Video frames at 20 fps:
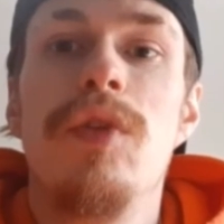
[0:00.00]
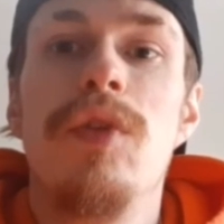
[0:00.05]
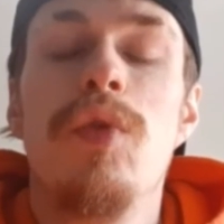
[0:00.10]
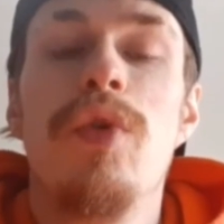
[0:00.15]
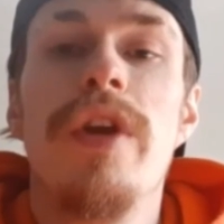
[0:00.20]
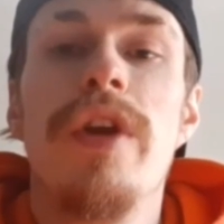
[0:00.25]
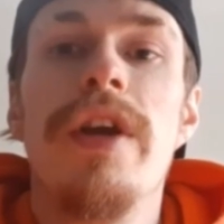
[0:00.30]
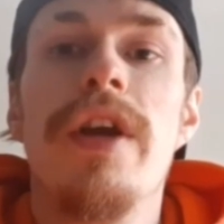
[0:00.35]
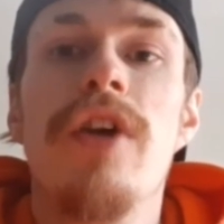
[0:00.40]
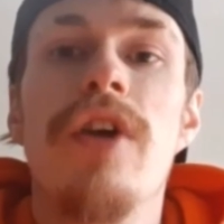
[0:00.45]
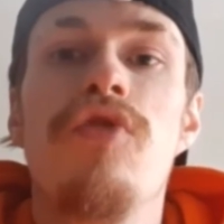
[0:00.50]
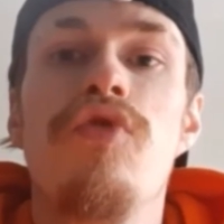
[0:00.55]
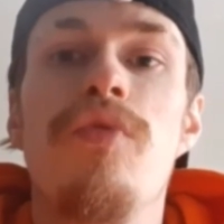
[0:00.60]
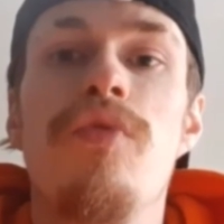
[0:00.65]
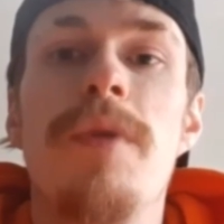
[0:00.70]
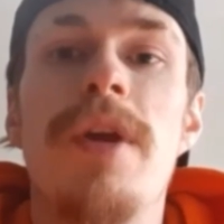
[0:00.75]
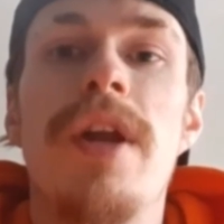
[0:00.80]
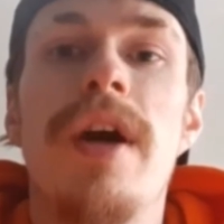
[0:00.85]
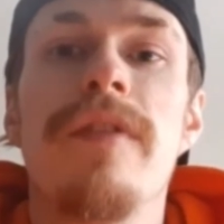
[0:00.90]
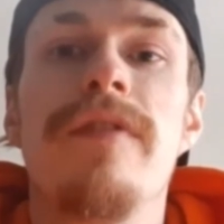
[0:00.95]
Donc les gars, je vous
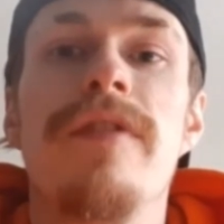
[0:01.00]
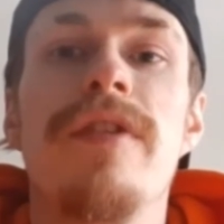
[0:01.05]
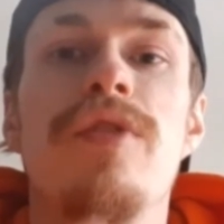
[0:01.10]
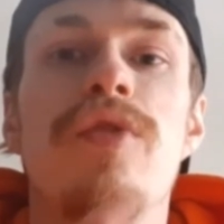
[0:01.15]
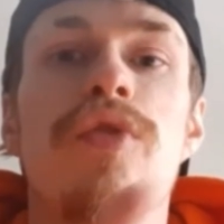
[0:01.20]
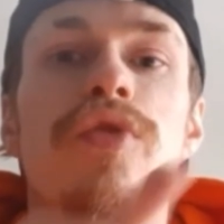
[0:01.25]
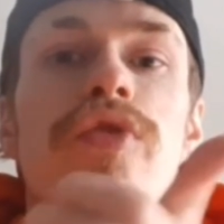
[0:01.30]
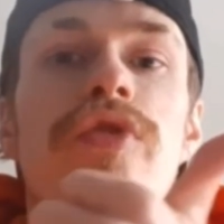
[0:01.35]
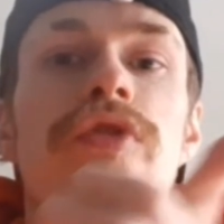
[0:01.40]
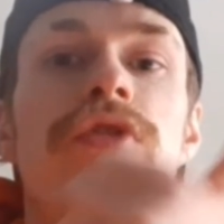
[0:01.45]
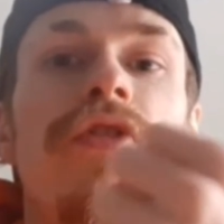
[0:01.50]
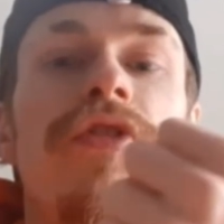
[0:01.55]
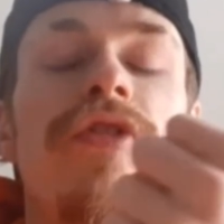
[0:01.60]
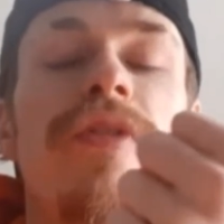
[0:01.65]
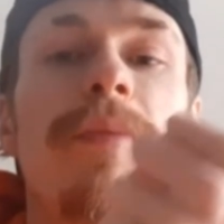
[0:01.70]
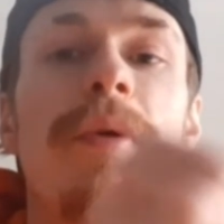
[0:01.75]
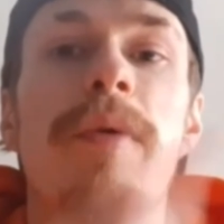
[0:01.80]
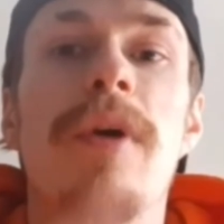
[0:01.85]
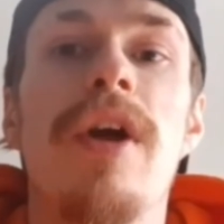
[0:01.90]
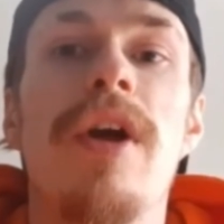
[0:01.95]
mets l'article juste
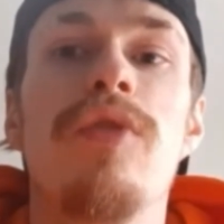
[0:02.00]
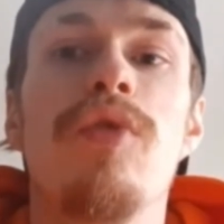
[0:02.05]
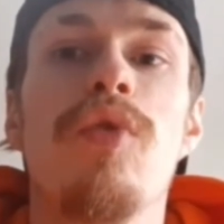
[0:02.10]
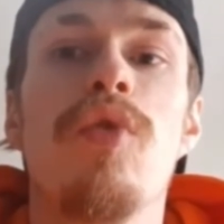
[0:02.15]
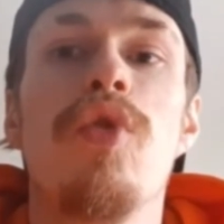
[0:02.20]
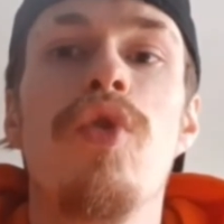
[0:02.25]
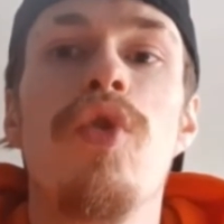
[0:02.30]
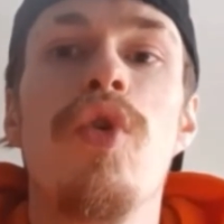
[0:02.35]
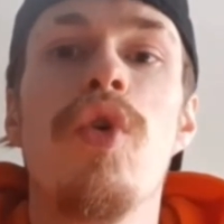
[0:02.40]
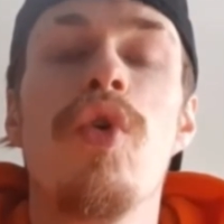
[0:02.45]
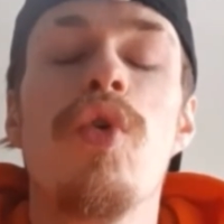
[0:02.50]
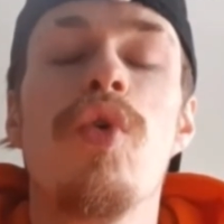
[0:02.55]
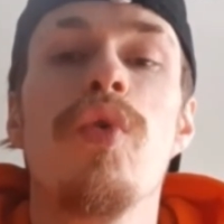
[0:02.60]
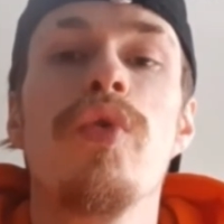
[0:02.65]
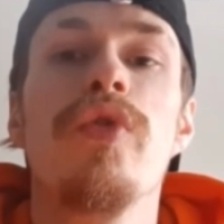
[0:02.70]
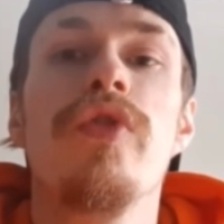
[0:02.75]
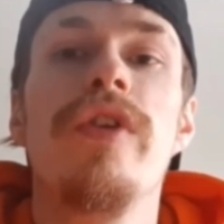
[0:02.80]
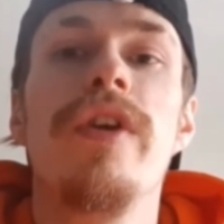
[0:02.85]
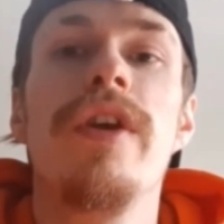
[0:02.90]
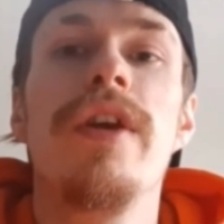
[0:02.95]
ici, mais voilà, donc le
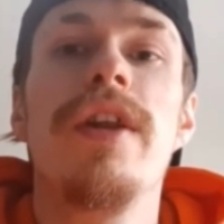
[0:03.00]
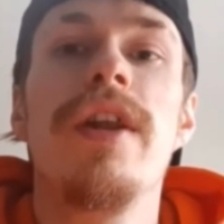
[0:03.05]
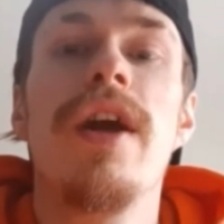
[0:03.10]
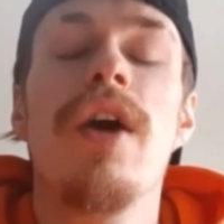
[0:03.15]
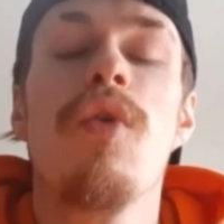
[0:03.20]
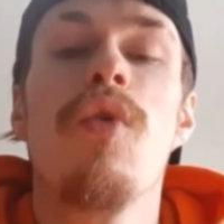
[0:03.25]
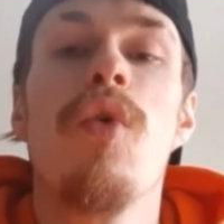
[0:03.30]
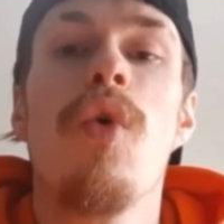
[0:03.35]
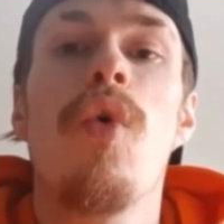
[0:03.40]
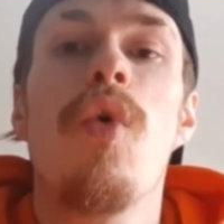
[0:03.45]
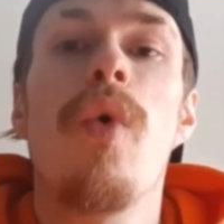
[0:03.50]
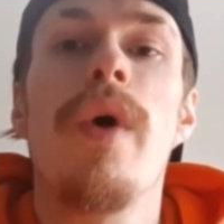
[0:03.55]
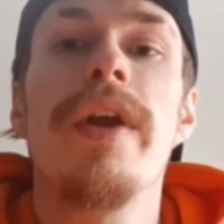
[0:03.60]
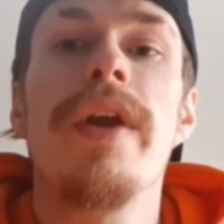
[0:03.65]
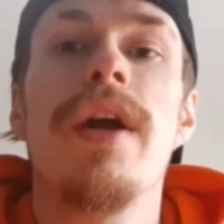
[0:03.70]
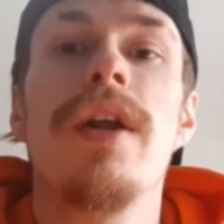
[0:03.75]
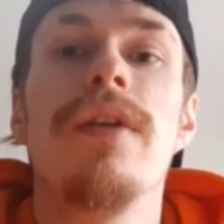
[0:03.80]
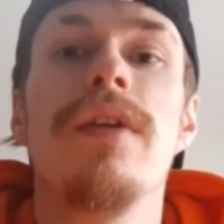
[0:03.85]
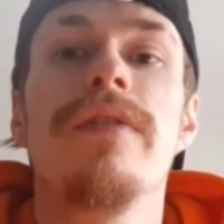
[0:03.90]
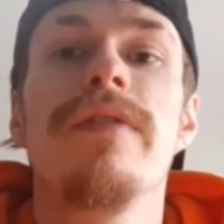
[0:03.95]
conseiller de la cour
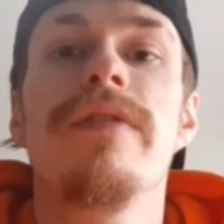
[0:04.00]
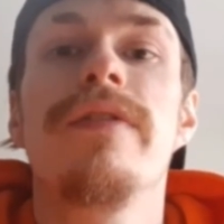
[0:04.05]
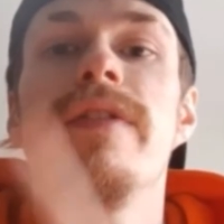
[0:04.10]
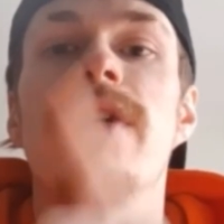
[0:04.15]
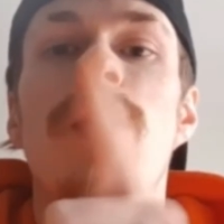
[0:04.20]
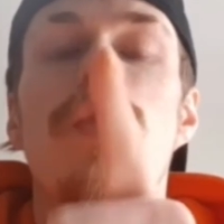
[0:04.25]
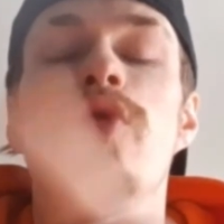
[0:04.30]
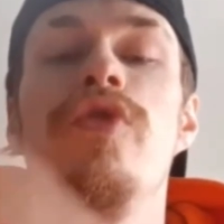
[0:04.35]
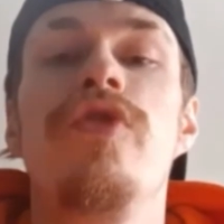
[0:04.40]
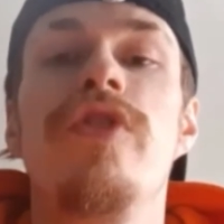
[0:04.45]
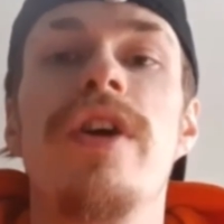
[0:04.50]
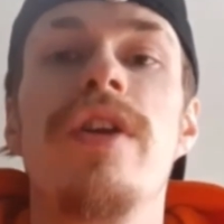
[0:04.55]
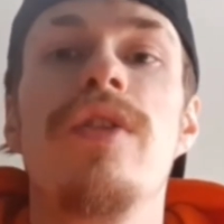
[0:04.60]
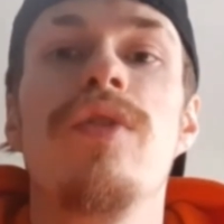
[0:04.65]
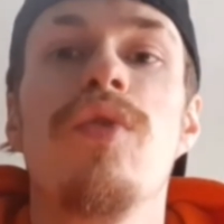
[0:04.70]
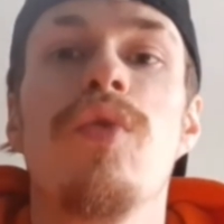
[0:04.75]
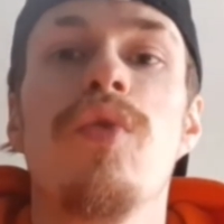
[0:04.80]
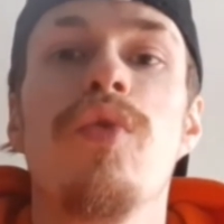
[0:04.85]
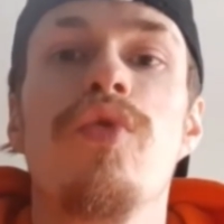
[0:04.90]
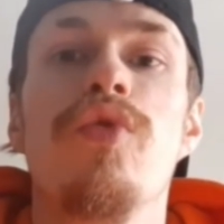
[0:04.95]
royale
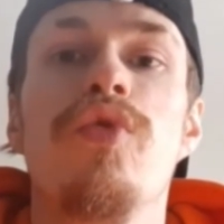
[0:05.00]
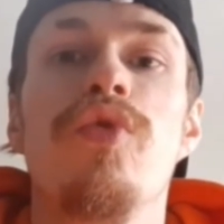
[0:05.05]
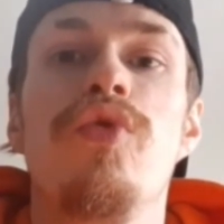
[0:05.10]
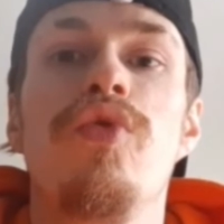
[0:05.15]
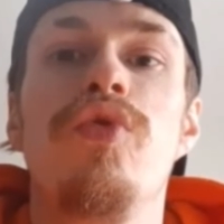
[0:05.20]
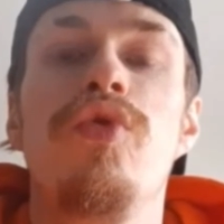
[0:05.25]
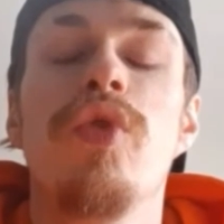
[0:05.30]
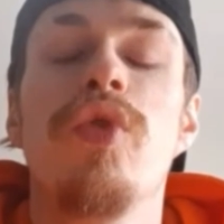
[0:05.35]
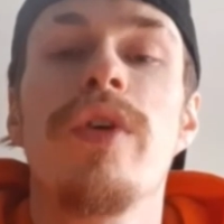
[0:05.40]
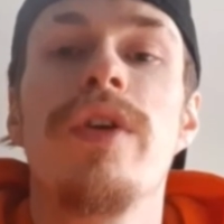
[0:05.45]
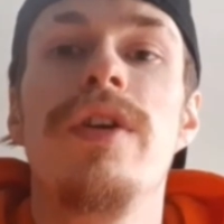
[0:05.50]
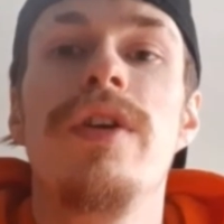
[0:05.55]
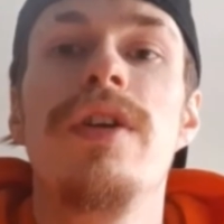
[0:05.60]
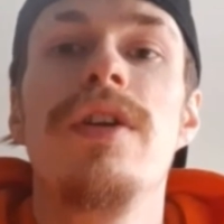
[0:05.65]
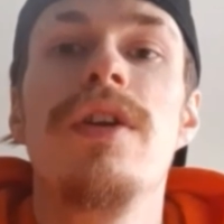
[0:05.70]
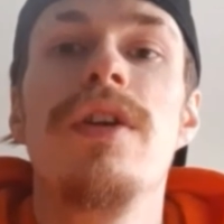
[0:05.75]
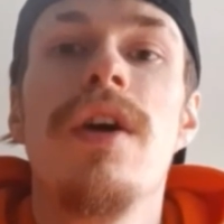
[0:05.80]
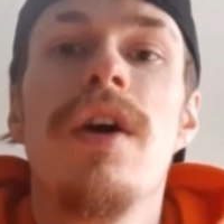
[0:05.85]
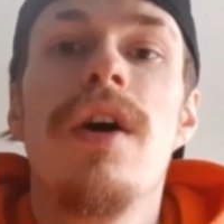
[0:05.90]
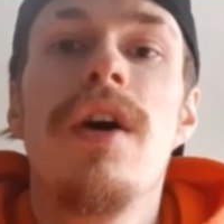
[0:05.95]
saoudienne, donc
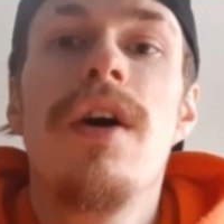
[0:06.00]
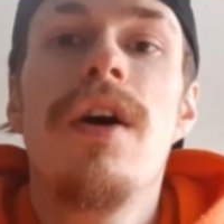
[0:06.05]
Turki